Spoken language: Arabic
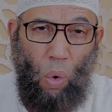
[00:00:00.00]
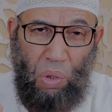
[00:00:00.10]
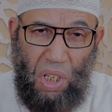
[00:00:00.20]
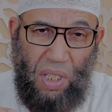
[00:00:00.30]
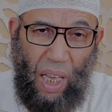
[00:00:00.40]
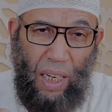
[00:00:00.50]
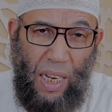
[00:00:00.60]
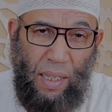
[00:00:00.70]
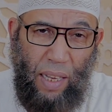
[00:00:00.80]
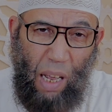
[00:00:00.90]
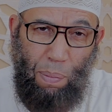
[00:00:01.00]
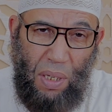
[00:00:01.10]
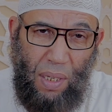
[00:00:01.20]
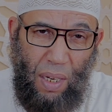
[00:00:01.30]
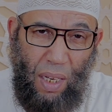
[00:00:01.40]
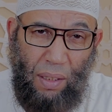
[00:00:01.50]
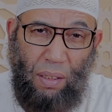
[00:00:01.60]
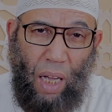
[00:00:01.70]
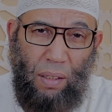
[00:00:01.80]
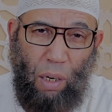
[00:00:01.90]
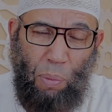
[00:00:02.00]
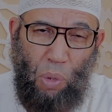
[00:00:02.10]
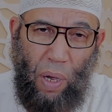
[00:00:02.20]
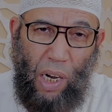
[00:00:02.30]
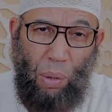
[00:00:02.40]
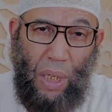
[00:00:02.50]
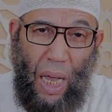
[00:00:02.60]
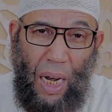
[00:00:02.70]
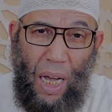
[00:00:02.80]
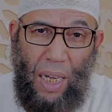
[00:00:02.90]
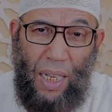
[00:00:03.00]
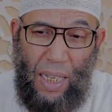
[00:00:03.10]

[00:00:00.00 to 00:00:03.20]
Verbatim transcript: وتستغل الانسان حمسنا نطاعت نرد سبحانه وتعالى